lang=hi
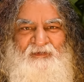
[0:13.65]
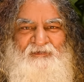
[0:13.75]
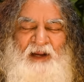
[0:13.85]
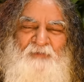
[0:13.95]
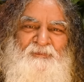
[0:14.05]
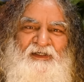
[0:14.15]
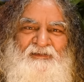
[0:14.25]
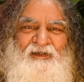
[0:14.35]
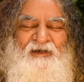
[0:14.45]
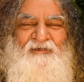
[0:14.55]
राम
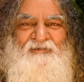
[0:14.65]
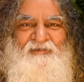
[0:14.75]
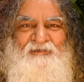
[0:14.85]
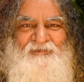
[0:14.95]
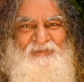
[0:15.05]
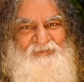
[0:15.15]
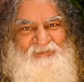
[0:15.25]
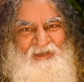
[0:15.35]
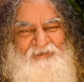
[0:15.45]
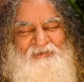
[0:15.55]
कथा
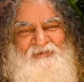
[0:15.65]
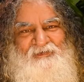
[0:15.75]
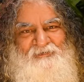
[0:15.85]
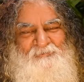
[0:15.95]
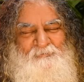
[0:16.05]
रत्नाकर है